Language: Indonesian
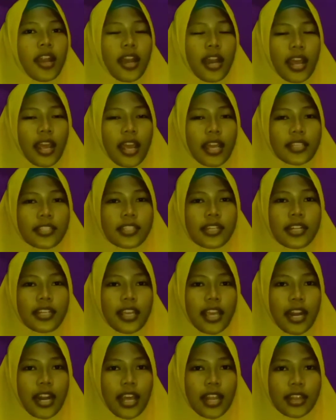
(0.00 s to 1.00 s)
Nah,
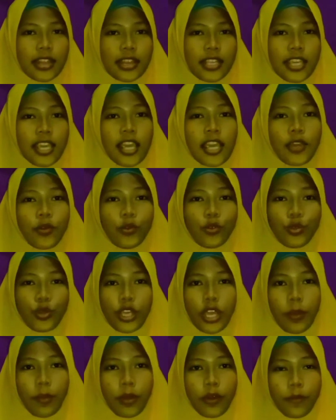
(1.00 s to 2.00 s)
hasilnya nanti
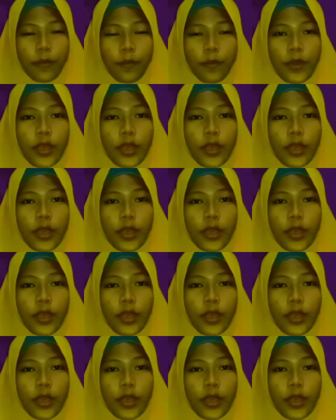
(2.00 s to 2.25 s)
untuk yang ber,